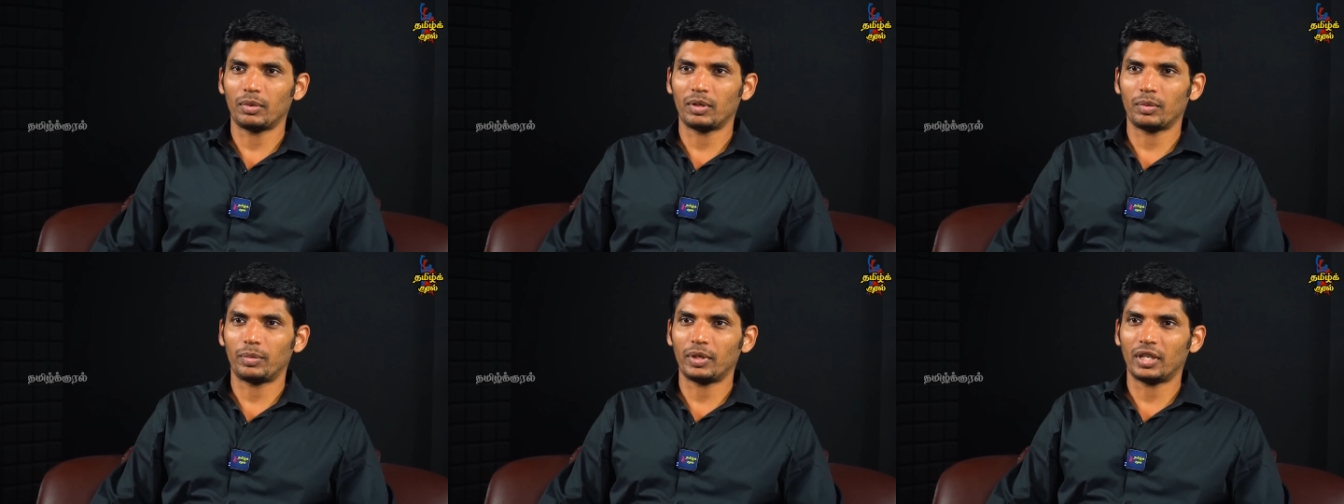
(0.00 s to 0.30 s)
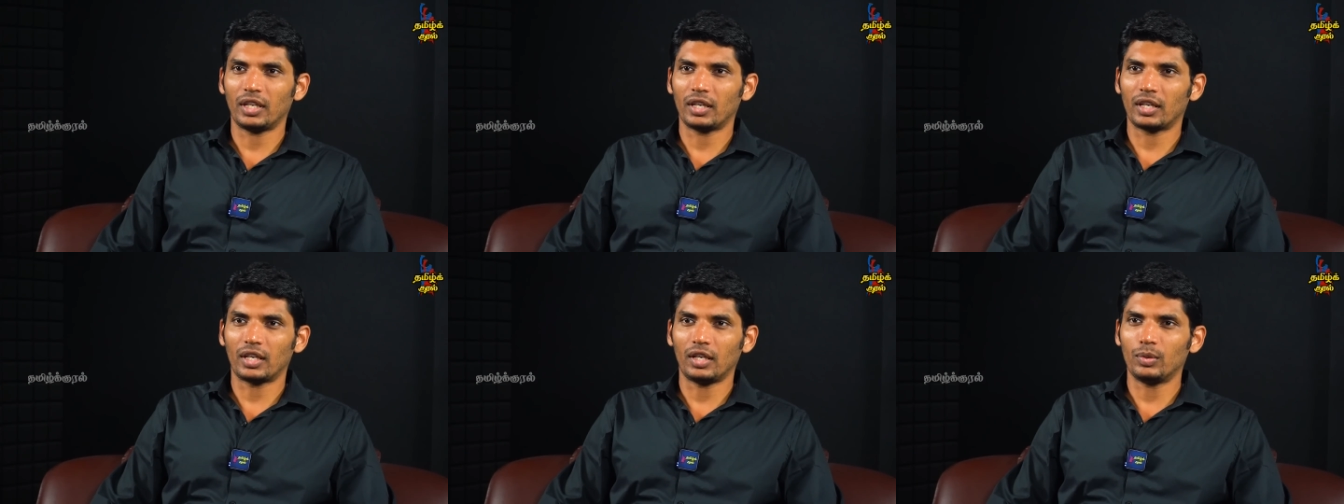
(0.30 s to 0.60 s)
நம்ம
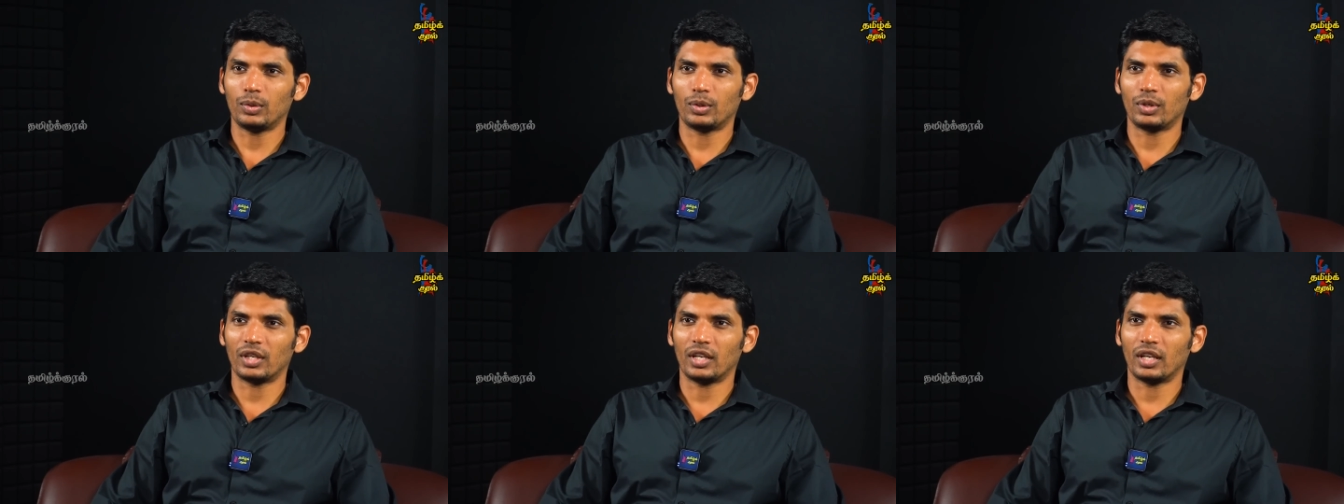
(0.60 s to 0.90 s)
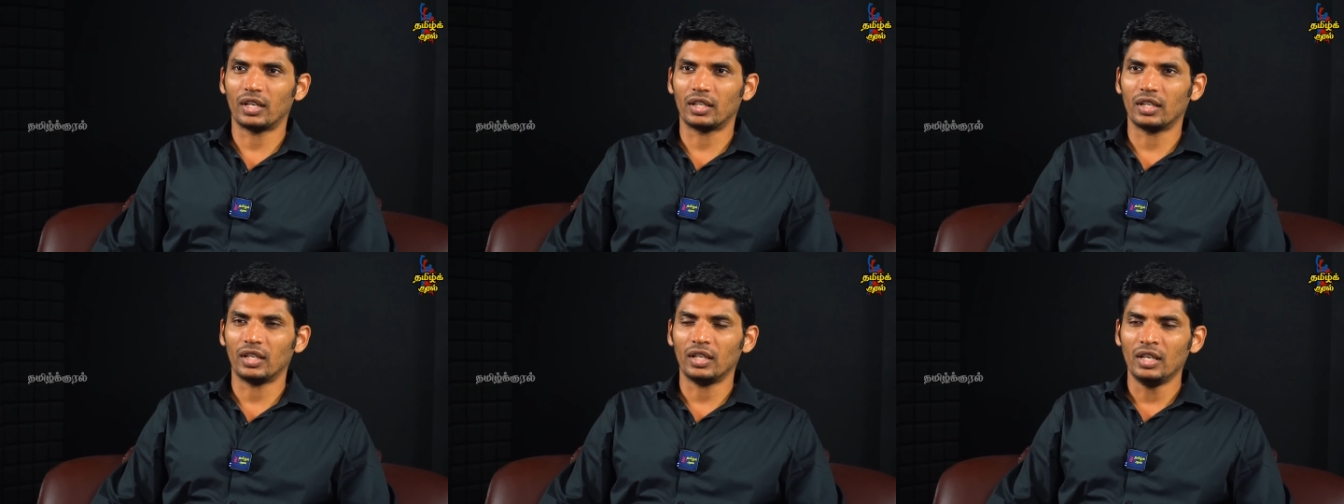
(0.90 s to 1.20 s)
பெரிய
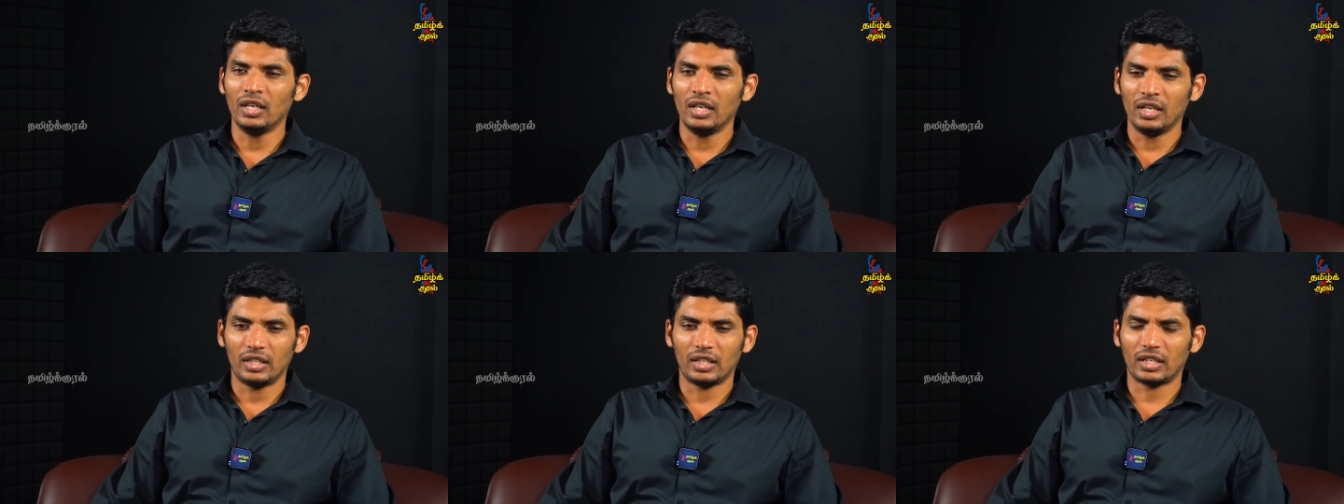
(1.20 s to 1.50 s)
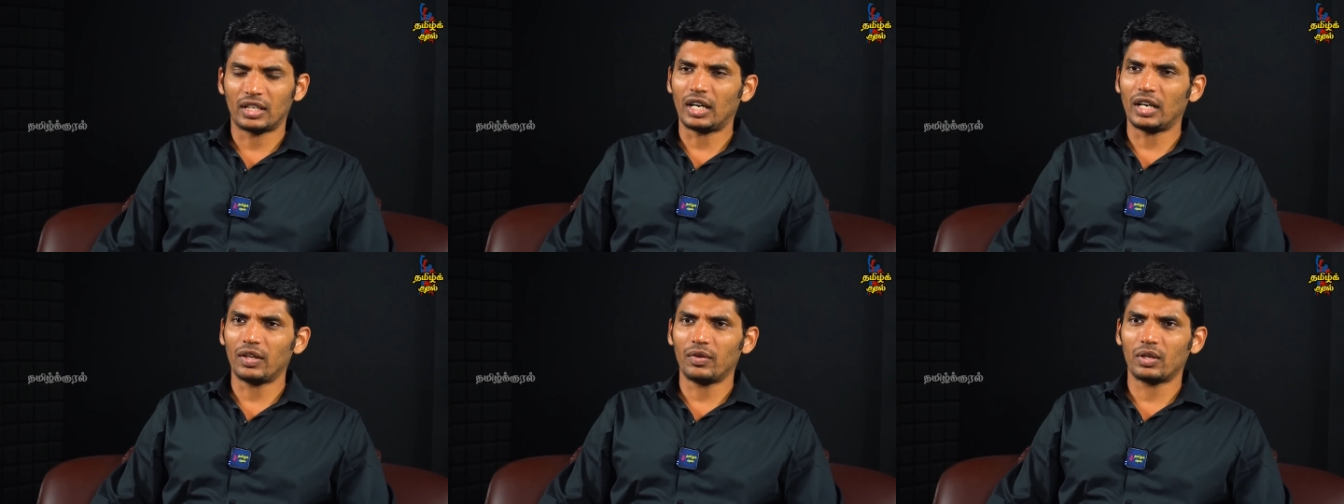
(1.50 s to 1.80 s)
கேள்விக்குறியாக இருக்குது
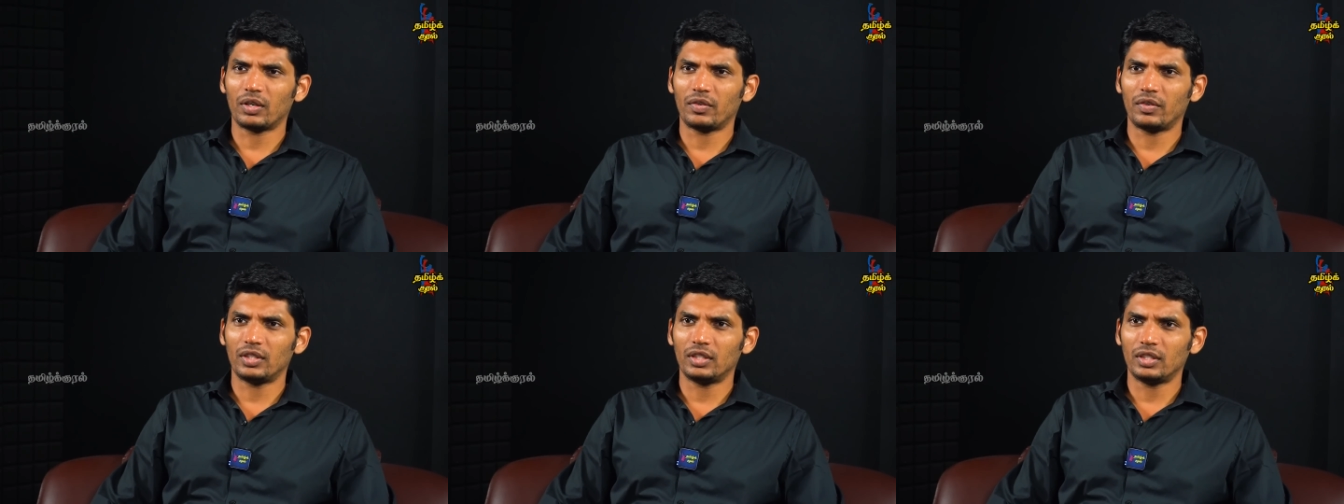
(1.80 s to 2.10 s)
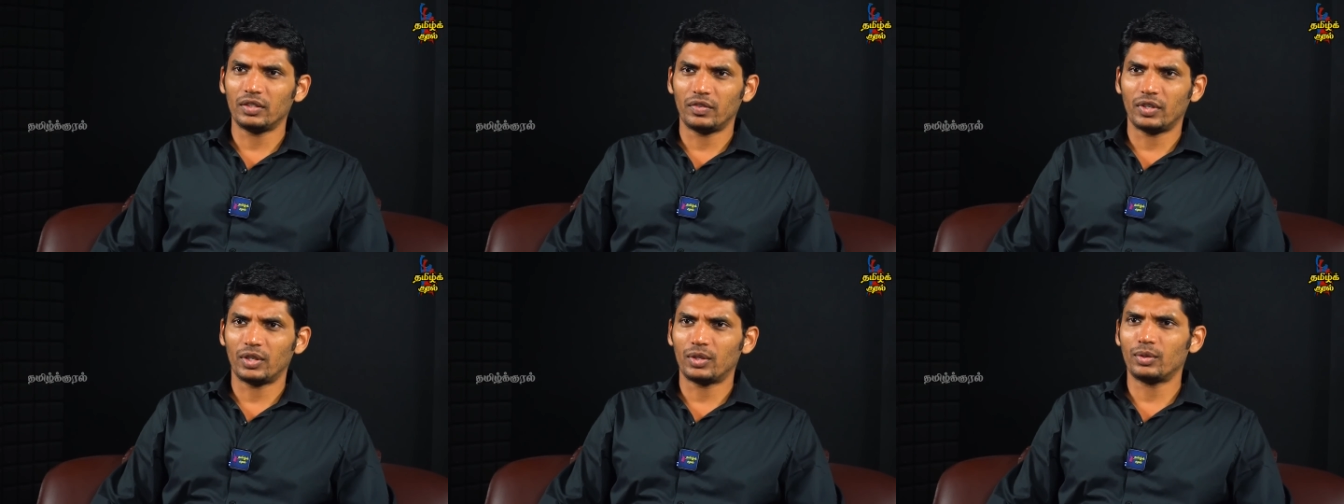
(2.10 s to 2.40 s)
இந்த கலவரம்
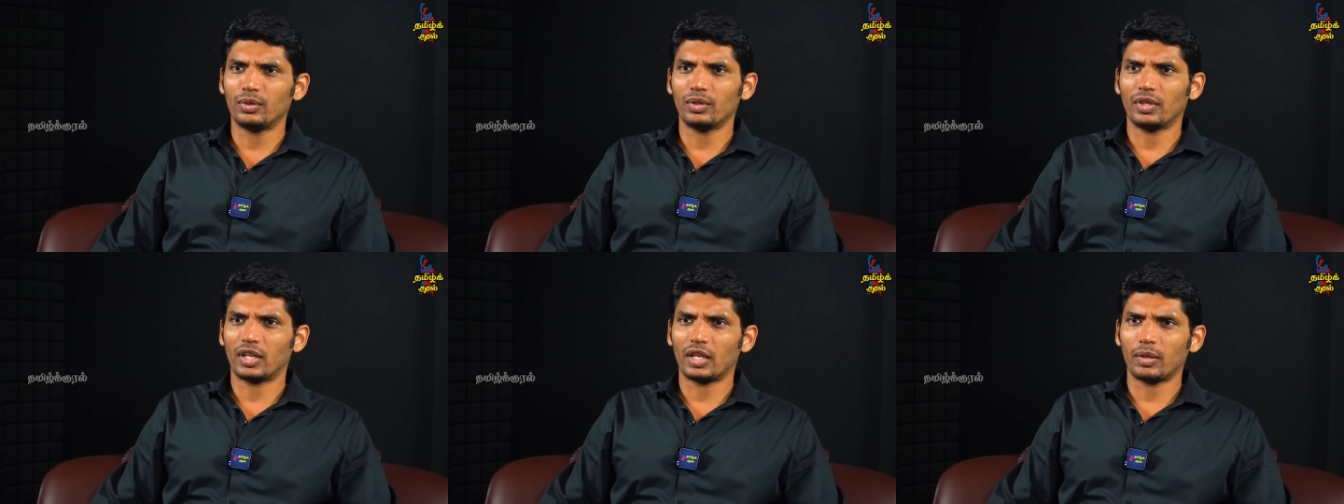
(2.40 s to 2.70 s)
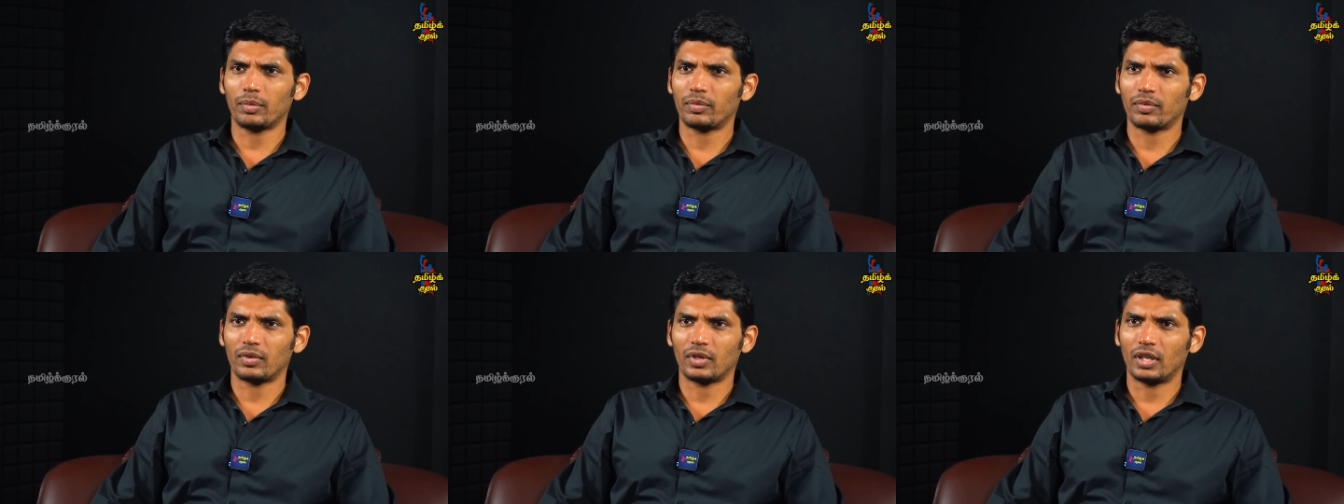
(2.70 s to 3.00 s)
வந்து வெறும்
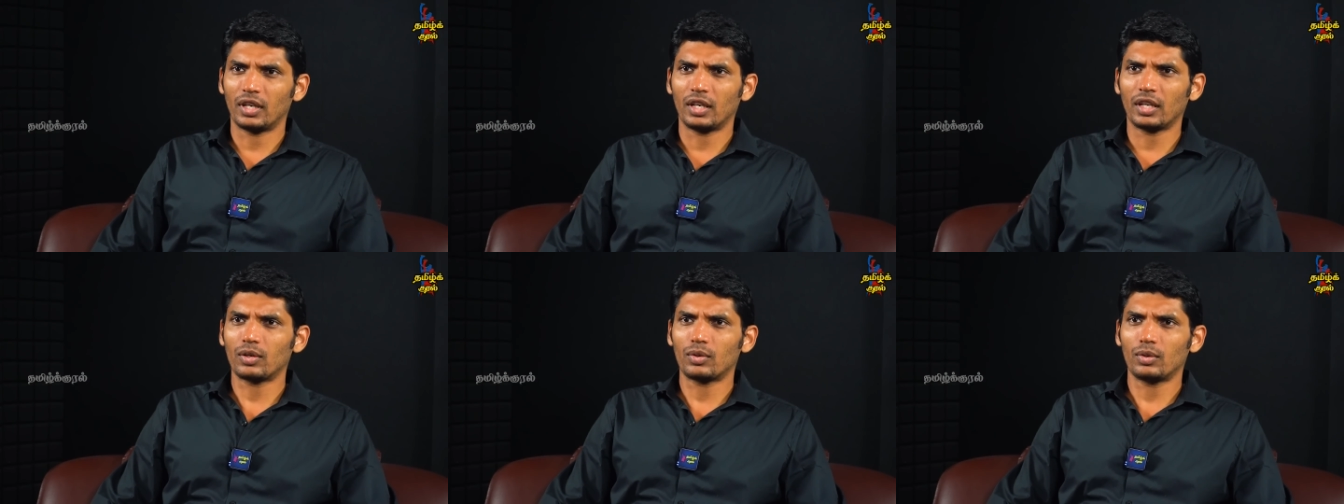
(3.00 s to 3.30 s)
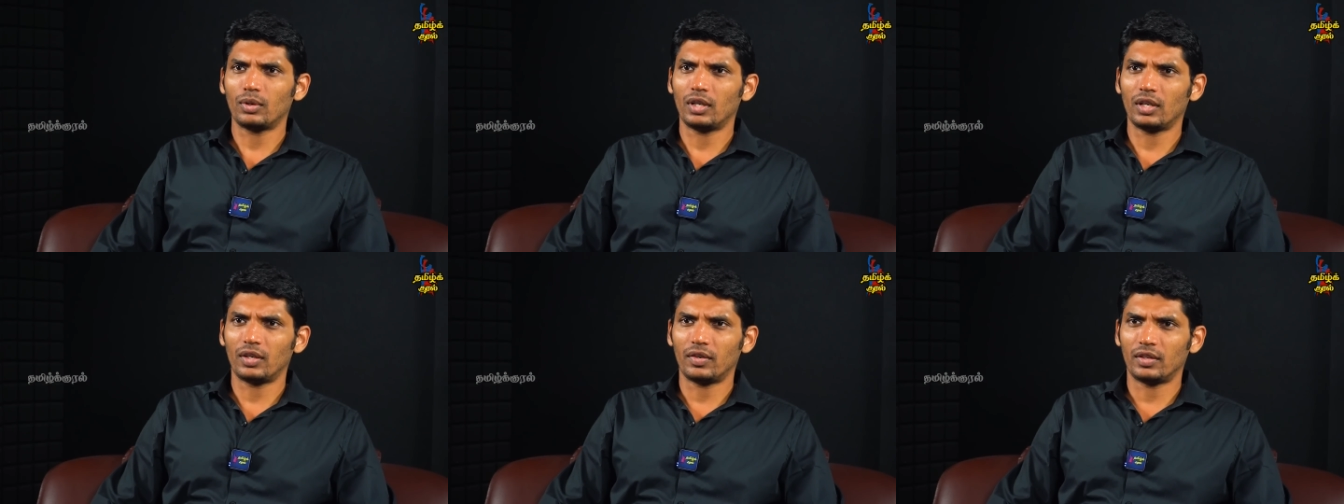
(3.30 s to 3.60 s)
இன
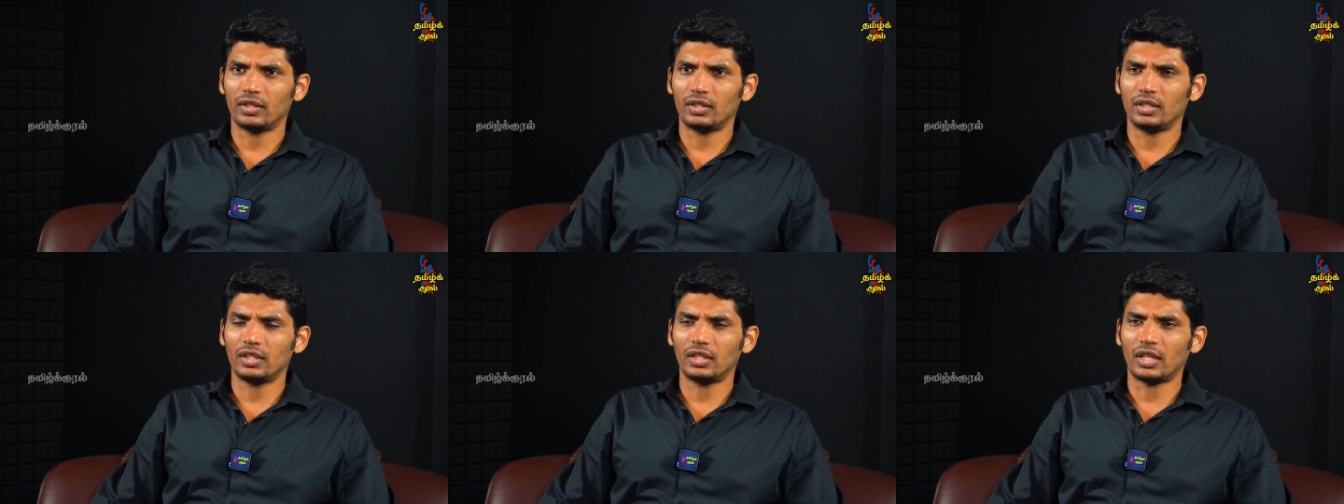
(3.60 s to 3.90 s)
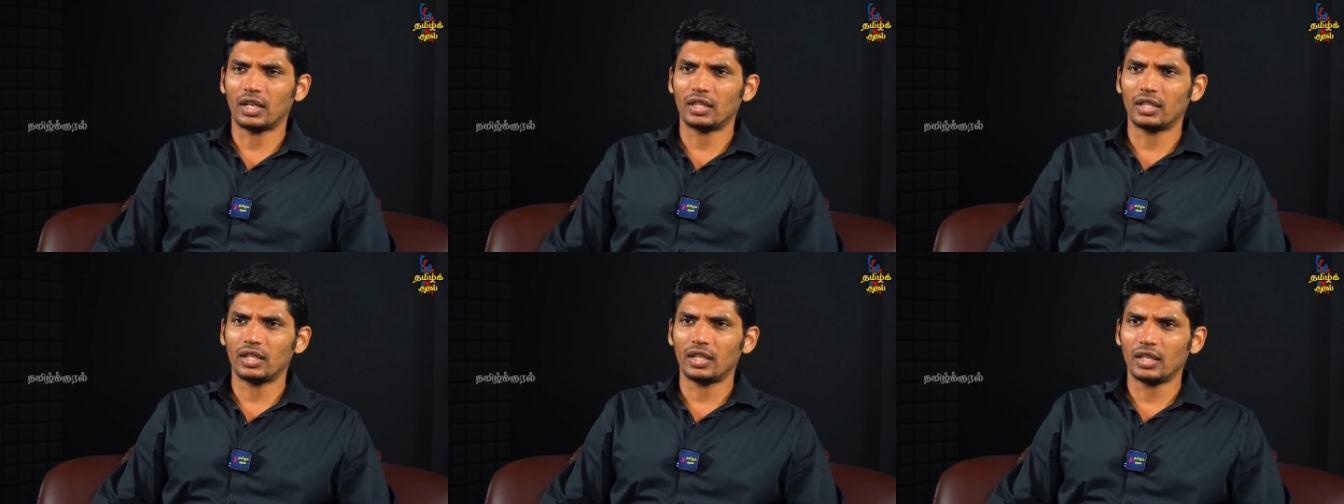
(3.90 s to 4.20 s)
இணைக்குள்ளே வந்து
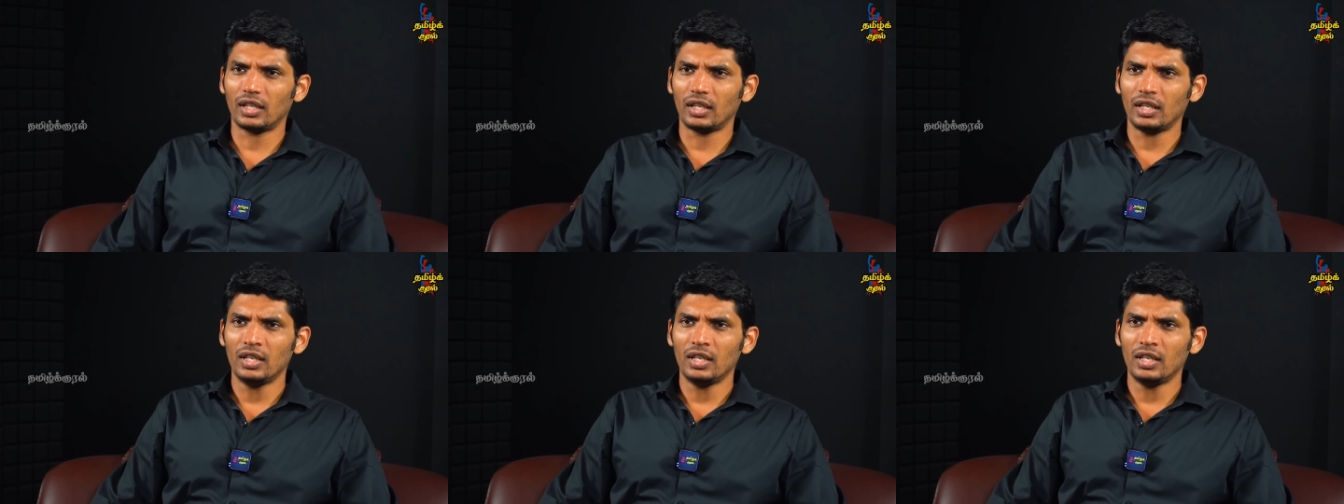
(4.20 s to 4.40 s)
நடந்த